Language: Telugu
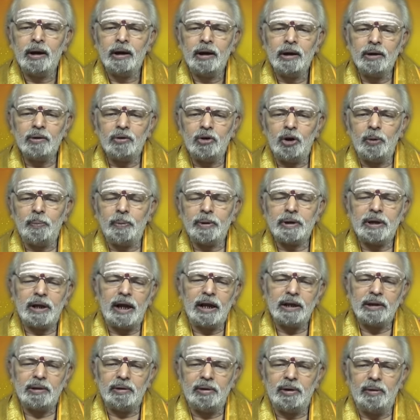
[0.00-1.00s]
ఇంట్లో
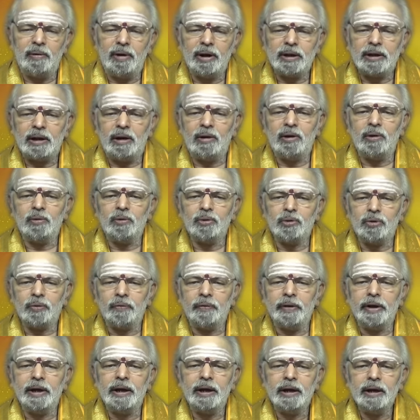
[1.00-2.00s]
ప్రశాంతమైన వాతావరణం
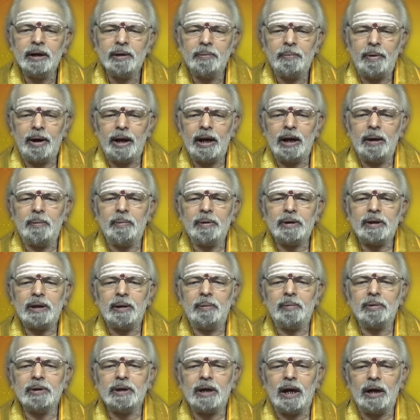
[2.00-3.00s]
ఉంటుంది భార్యాభర్తల
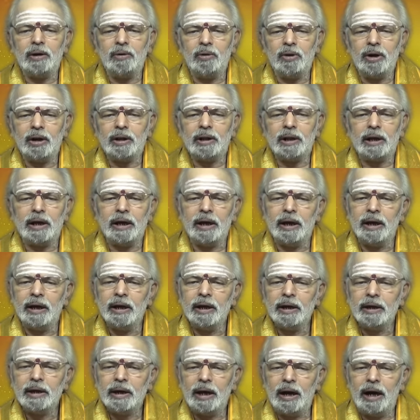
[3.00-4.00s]
మధ్య అన్యోన్నతికి
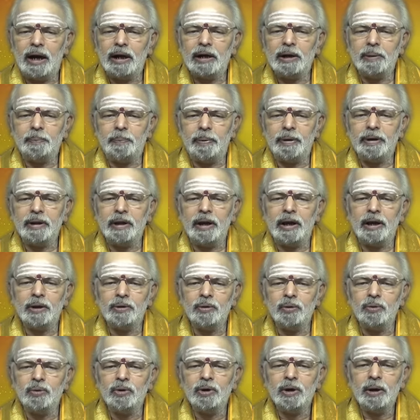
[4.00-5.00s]
ఎలాంటి ఇబ్బంది
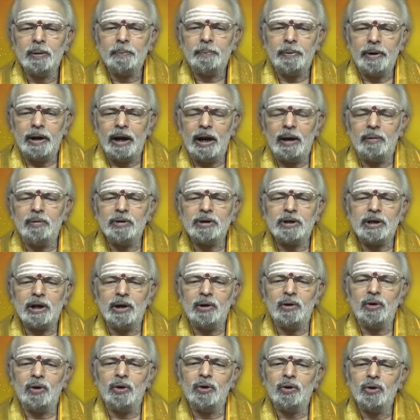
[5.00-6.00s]
లేదు పిల్లల
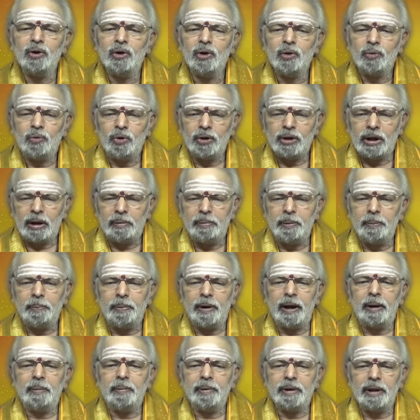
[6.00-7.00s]
విషయంలో కొంత
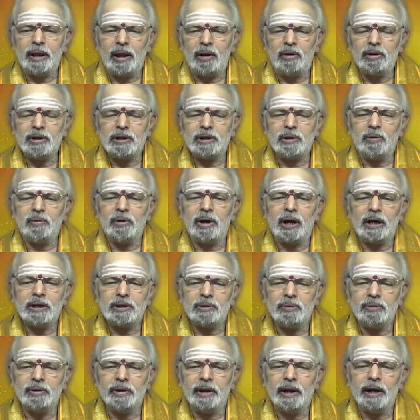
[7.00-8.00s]
అభిప్రాయ భేదాలు వచ్చే
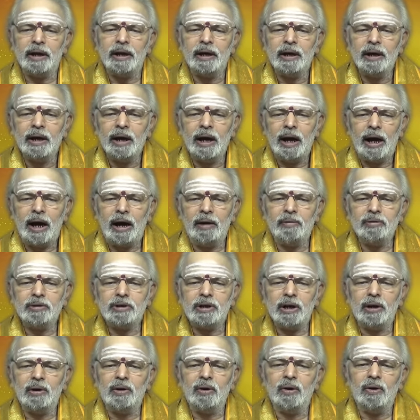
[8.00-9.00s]
అవకాశం ఉంది ఆ
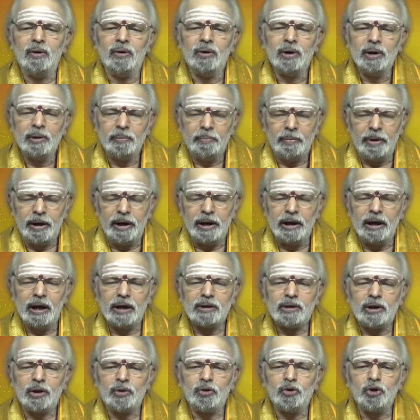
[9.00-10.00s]
విషయంలో మెల్లిగా
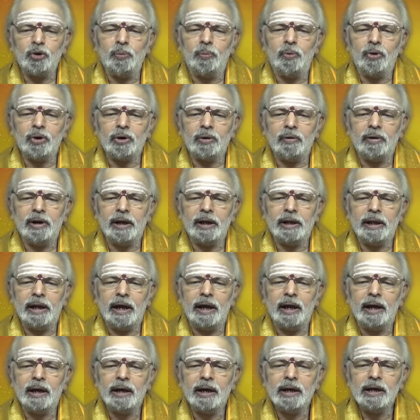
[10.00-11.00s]
సర్దుకుపోవటం అనేదే
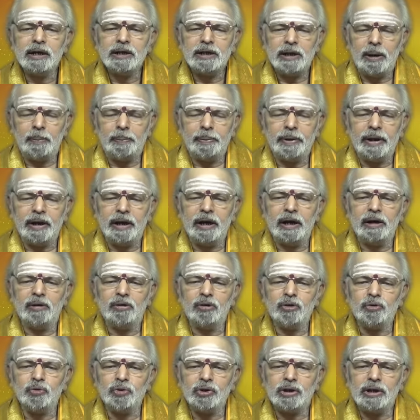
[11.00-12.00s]

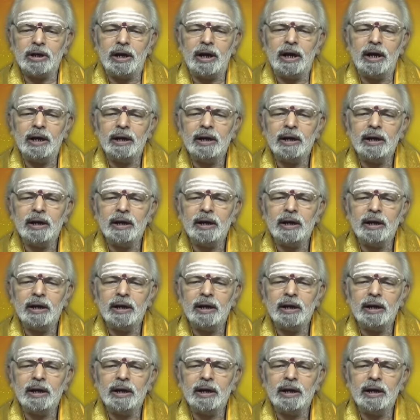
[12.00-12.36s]
చెప్పదగినటువంటి సూచన